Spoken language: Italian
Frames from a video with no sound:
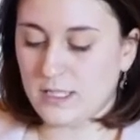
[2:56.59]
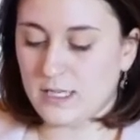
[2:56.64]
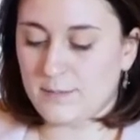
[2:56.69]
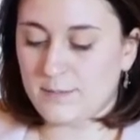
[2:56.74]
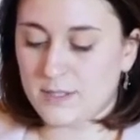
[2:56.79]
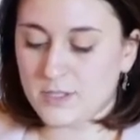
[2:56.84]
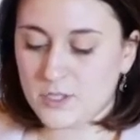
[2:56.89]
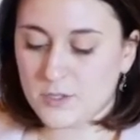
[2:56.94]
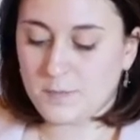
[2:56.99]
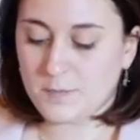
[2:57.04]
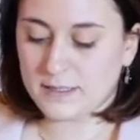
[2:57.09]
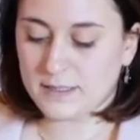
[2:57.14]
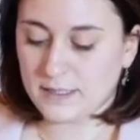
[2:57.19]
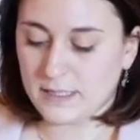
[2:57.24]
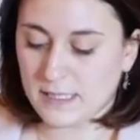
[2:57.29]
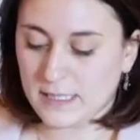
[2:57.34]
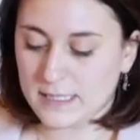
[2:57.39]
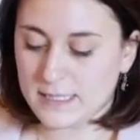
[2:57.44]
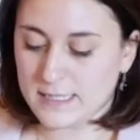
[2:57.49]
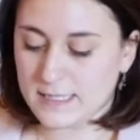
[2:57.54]
la maggior parte
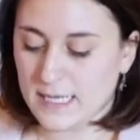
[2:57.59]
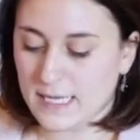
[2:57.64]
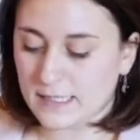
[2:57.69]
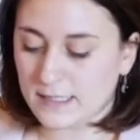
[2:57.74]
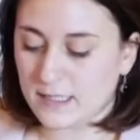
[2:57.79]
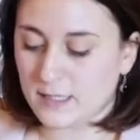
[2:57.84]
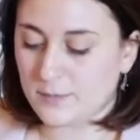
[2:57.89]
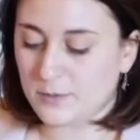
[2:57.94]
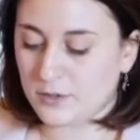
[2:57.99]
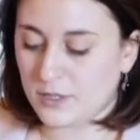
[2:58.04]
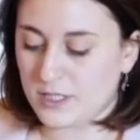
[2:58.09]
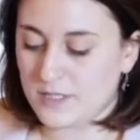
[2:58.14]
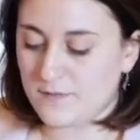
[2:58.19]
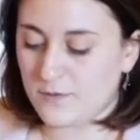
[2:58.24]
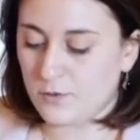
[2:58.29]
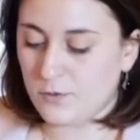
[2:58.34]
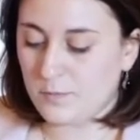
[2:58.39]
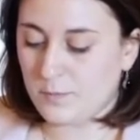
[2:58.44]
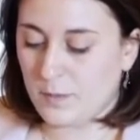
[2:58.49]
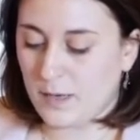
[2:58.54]
delle aziende potrà
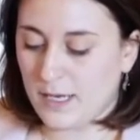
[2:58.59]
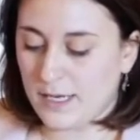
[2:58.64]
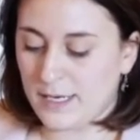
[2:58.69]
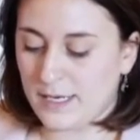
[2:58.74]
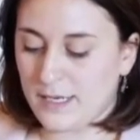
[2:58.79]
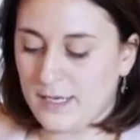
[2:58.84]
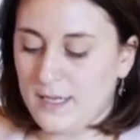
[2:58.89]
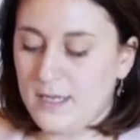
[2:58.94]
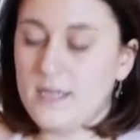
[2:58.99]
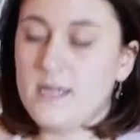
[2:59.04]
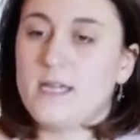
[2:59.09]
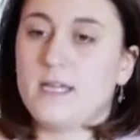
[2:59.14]
sviluppare